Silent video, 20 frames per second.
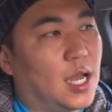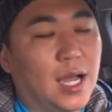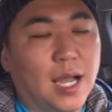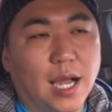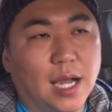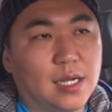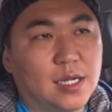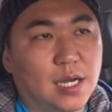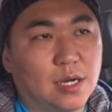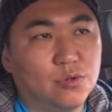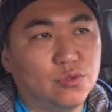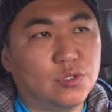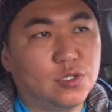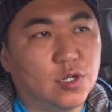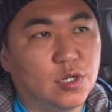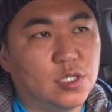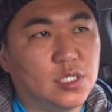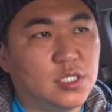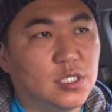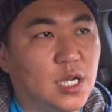아까운
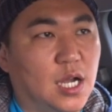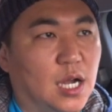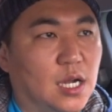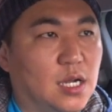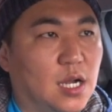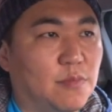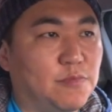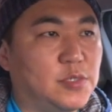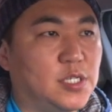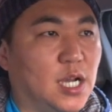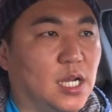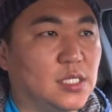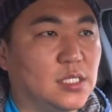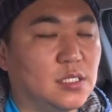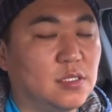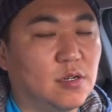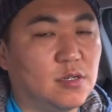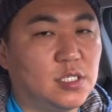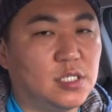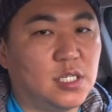것이냐 아깝지
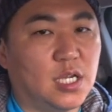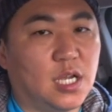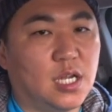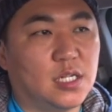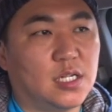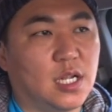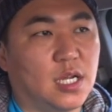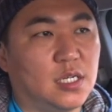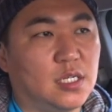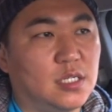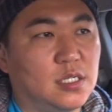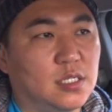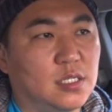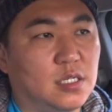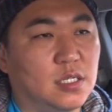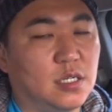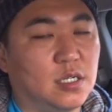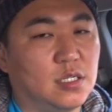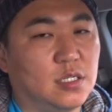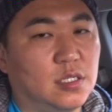않은 것이냐에 따른
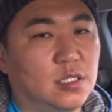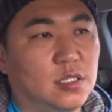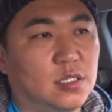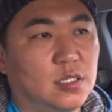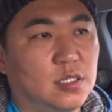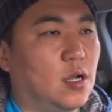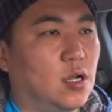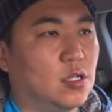그런